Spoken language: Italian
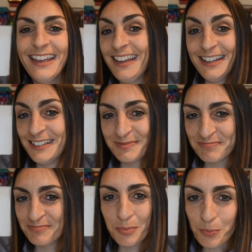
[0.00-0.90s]
E
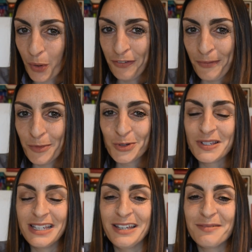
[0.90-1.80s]
un po' i
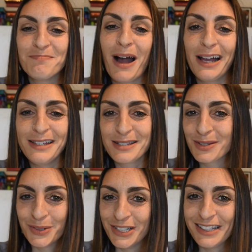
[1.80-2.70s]
famosi
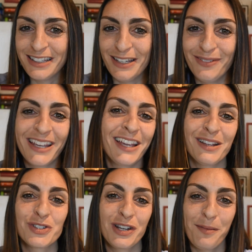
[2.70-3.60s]
bias cognitivi
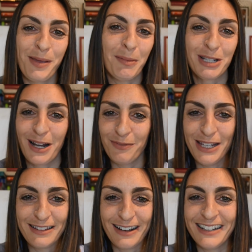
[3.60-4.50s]
che ce li abbiamo nella
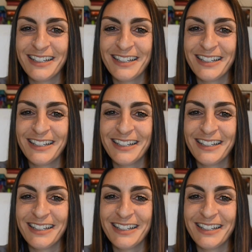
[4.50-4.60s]
vita